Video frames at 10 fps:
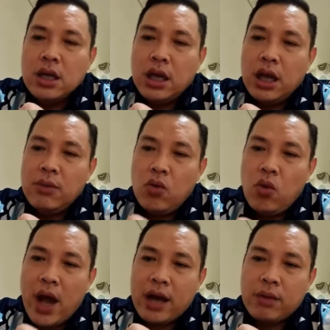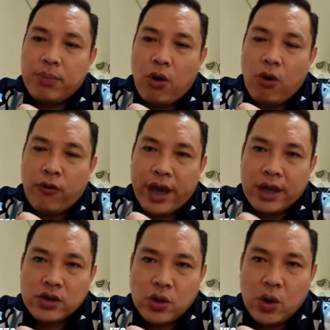ilmuwan,
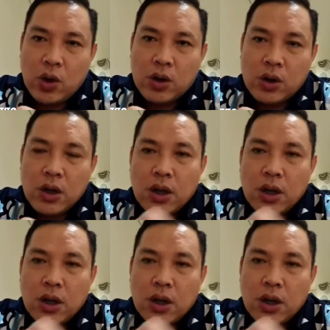profesor,